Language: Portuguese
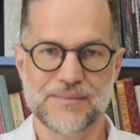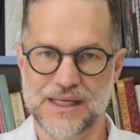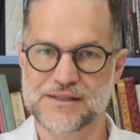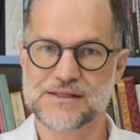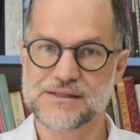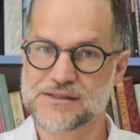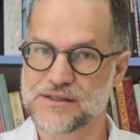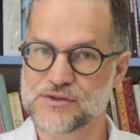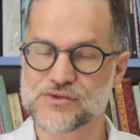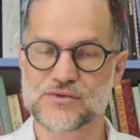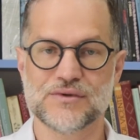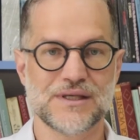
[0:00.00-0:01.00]
Mas,
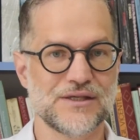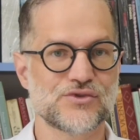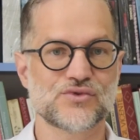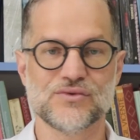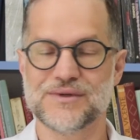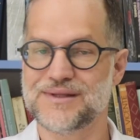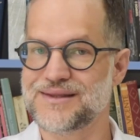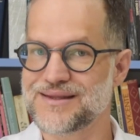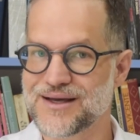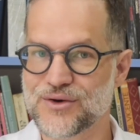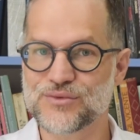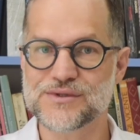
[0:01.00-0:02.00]
insisto, isso
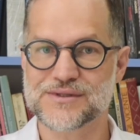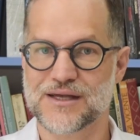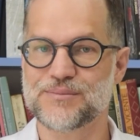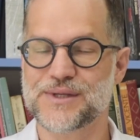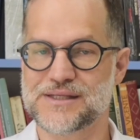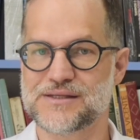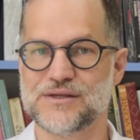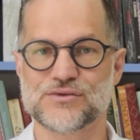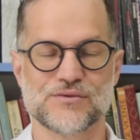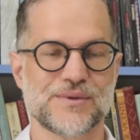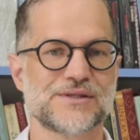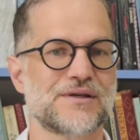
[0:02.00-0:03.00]
não está presente
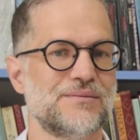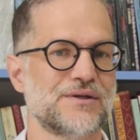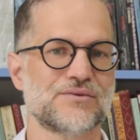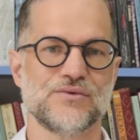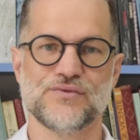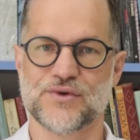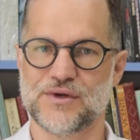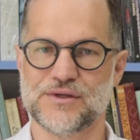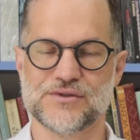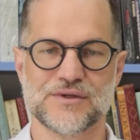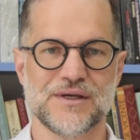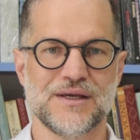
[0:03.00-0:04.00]
no pensamento do
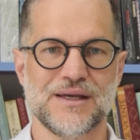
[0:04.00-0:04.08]
Freud.